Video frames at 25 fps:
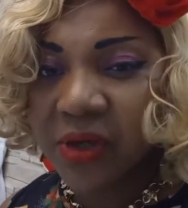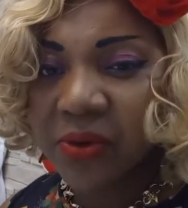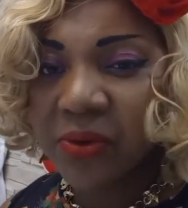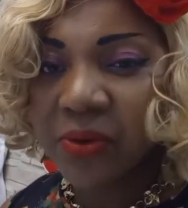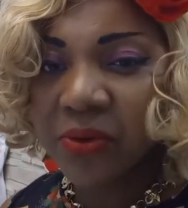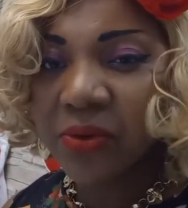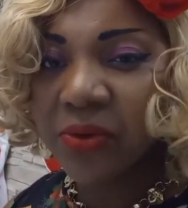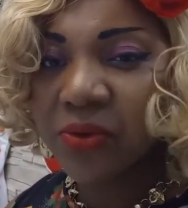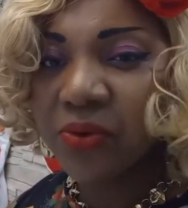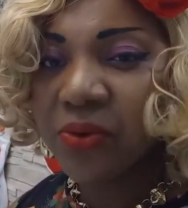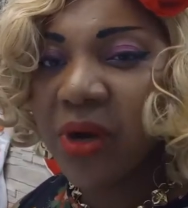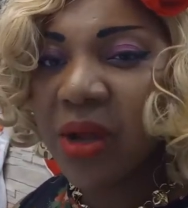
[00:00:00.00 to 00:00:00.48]

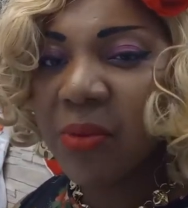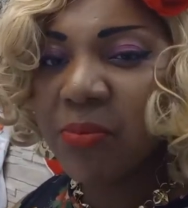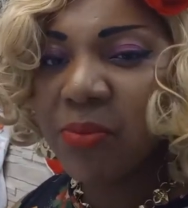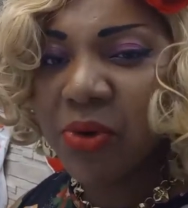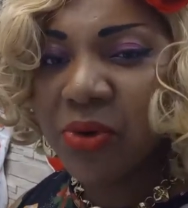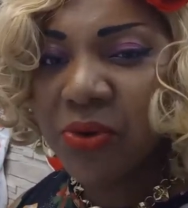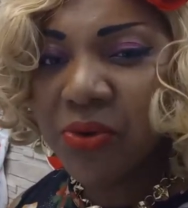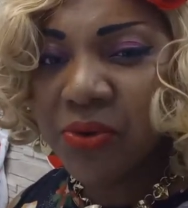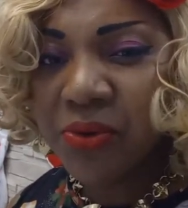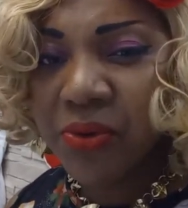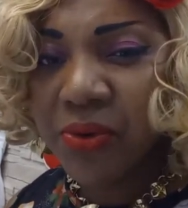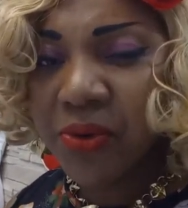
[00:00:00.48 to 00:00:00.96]
Donc tous les
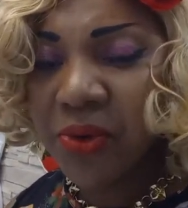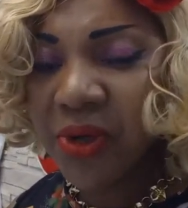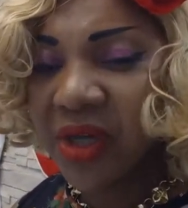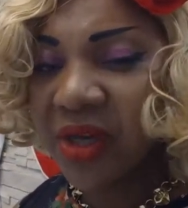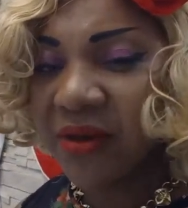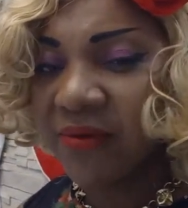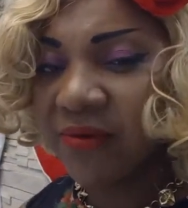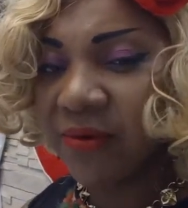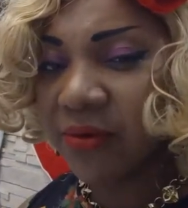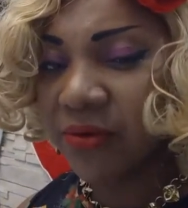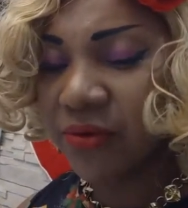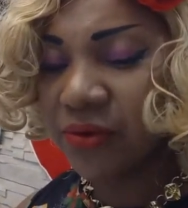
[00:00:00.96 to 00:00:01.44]
menus
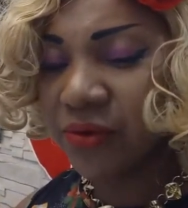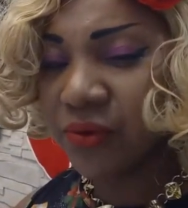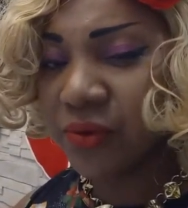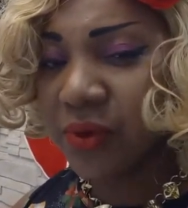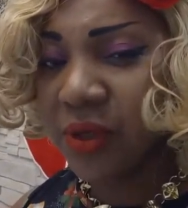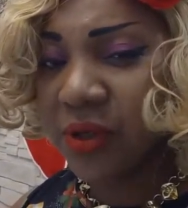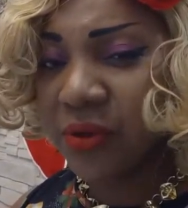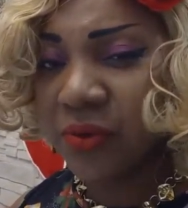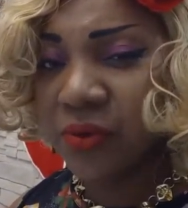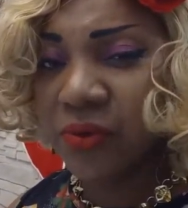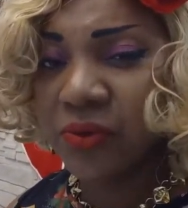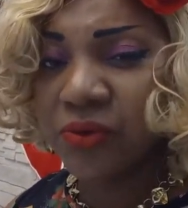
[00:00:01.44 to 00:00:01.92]
qui vont
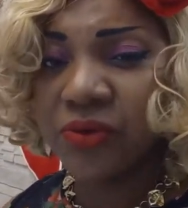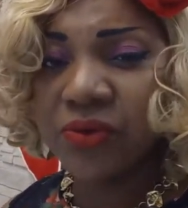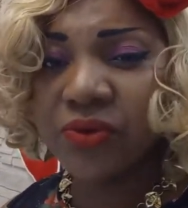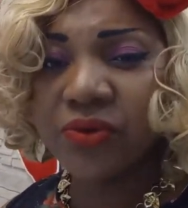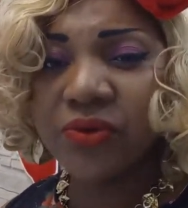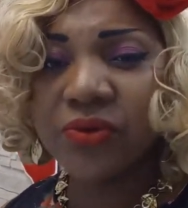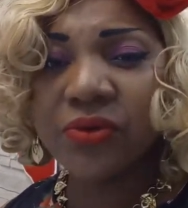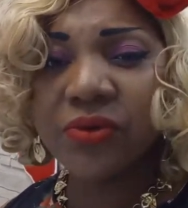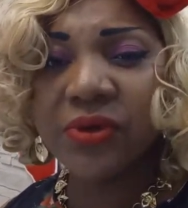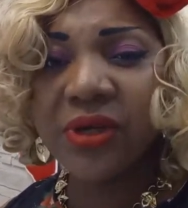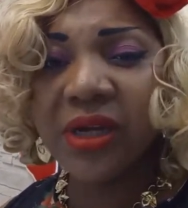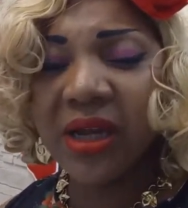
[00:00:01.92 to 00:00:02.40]
tourner
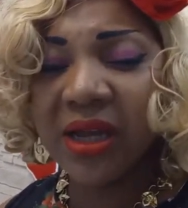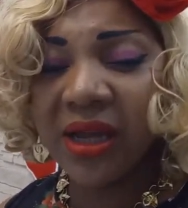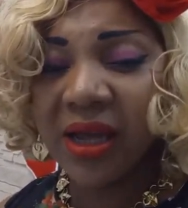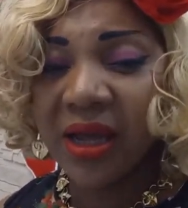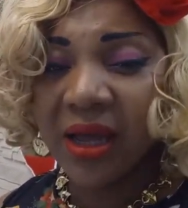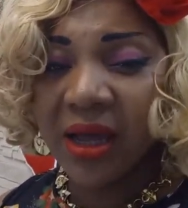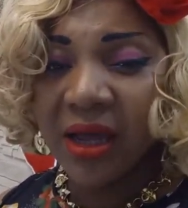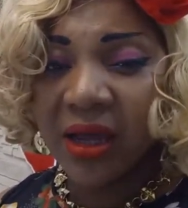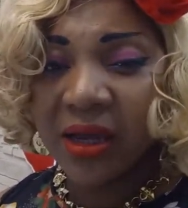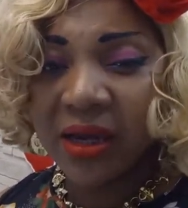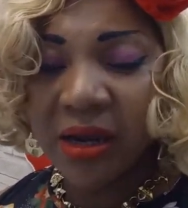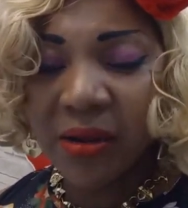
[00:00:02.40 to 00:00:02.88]
autour des,
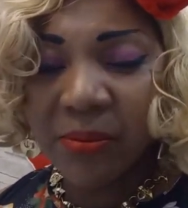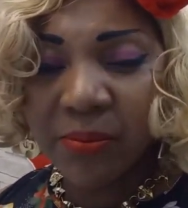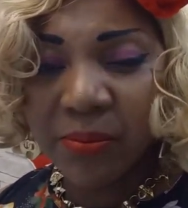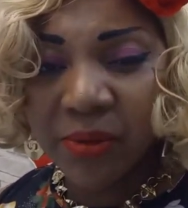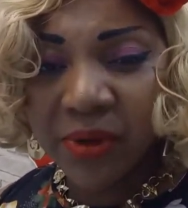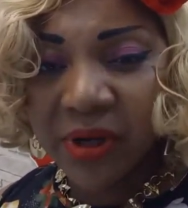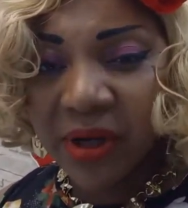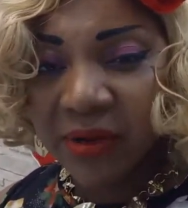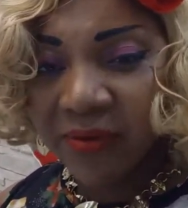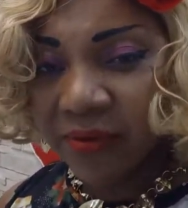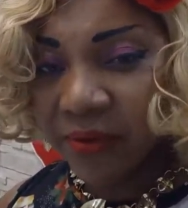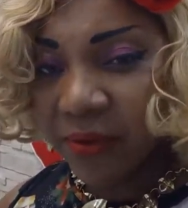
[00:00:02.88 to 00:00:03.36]

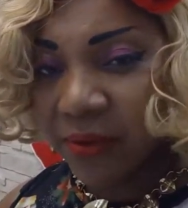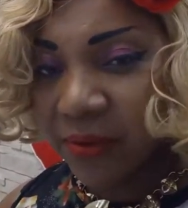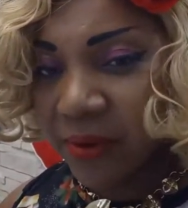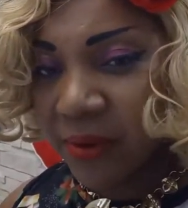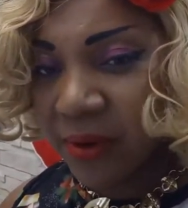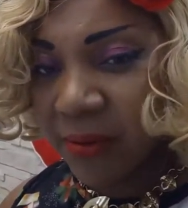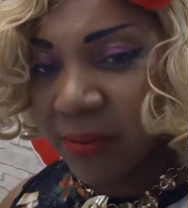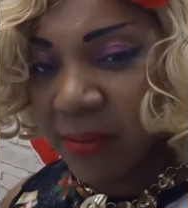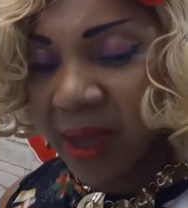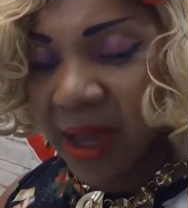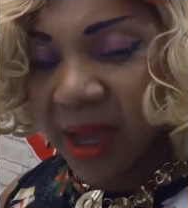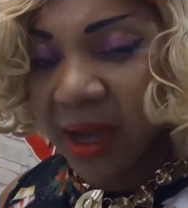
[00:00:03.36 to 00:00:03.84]
des, fruits
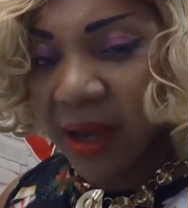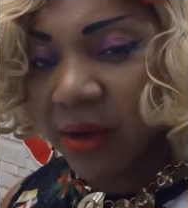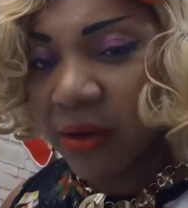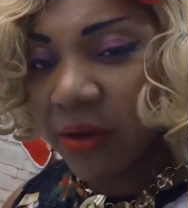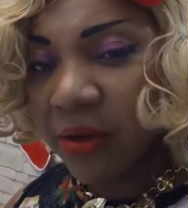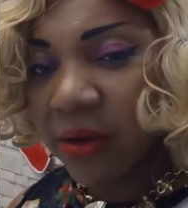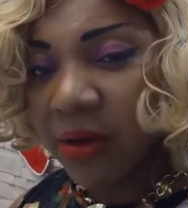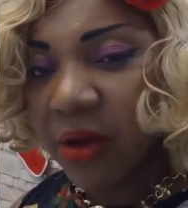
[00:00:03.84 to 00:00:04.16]
de mer